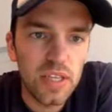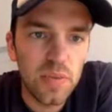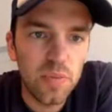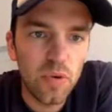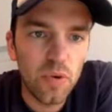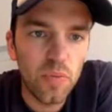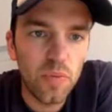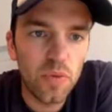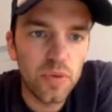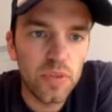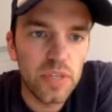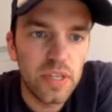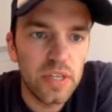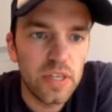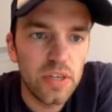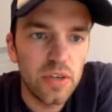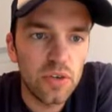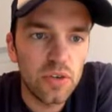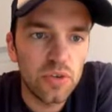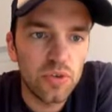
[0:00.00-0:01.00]

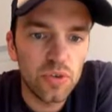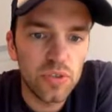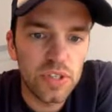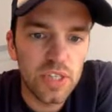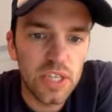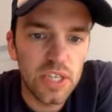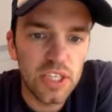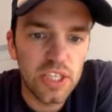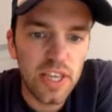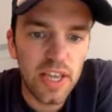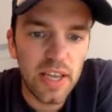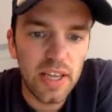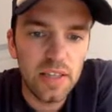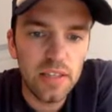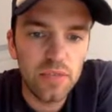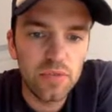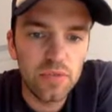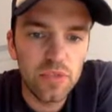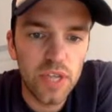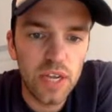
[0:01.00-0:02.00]
proposées sur
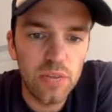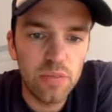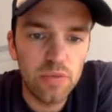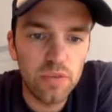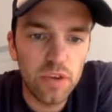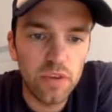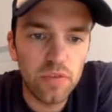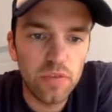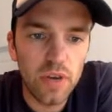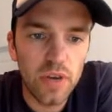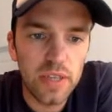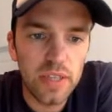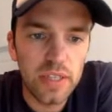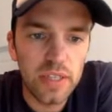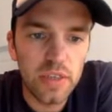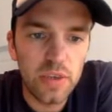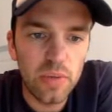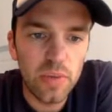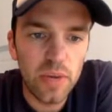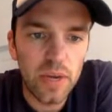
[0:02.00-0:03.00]
DHgate, vous allez pouvoir voir
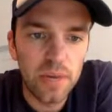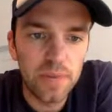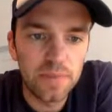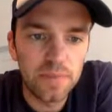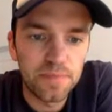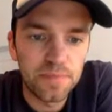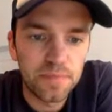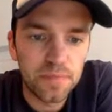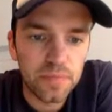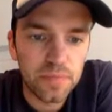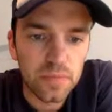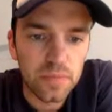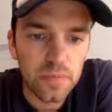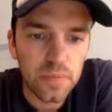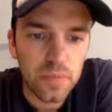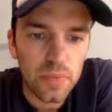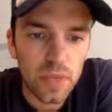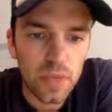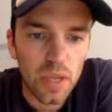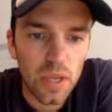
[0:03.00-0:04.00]
ici en bas
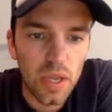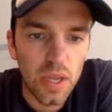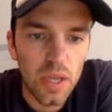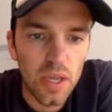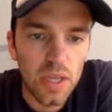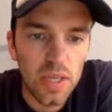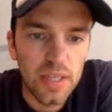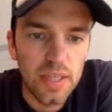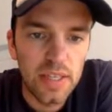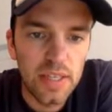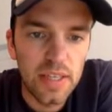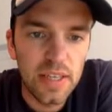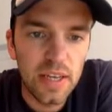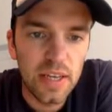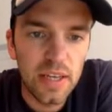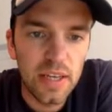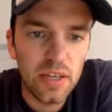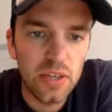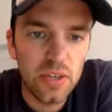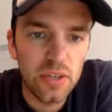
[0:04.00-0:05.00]
qu'il y
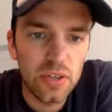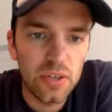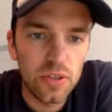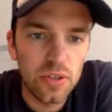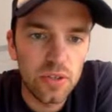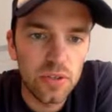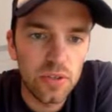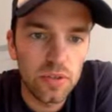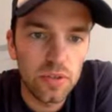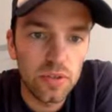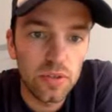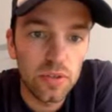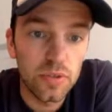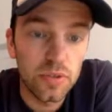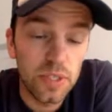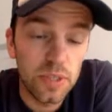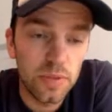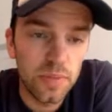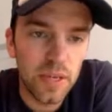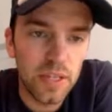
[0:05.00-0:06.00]
a
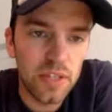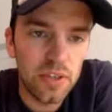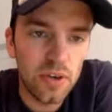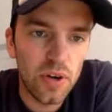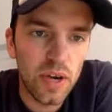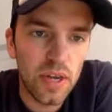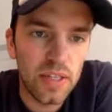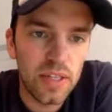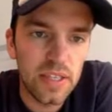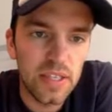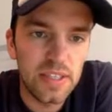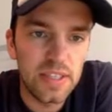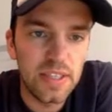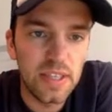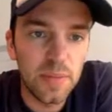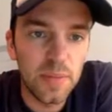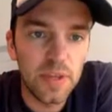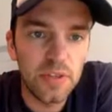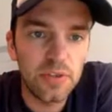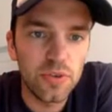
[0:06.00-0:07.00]
aussi une particularité qui
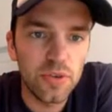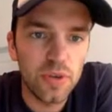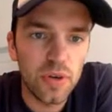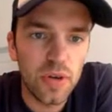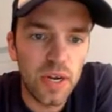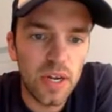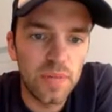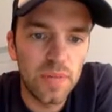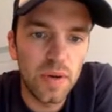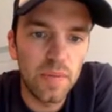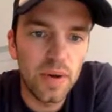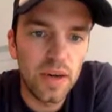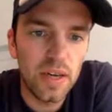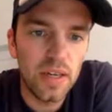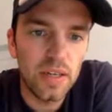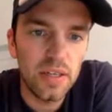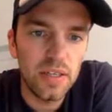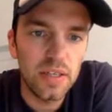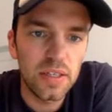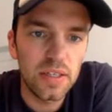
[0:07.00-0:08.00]
n'est pas sur
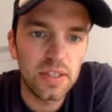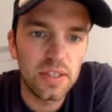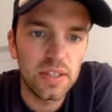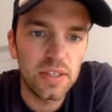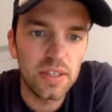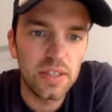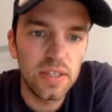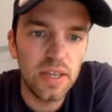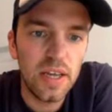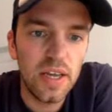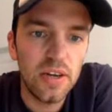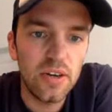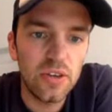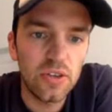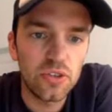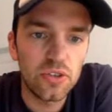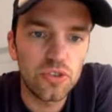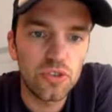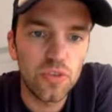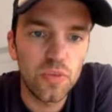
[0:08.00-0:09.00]
Alibaba, qui
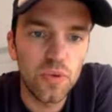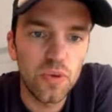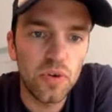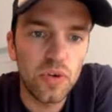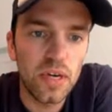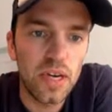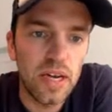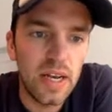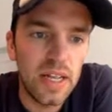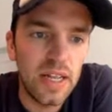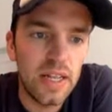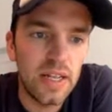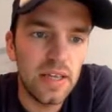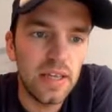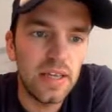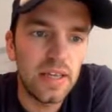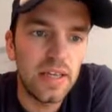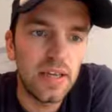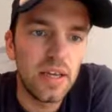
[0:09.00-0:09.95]
est justement les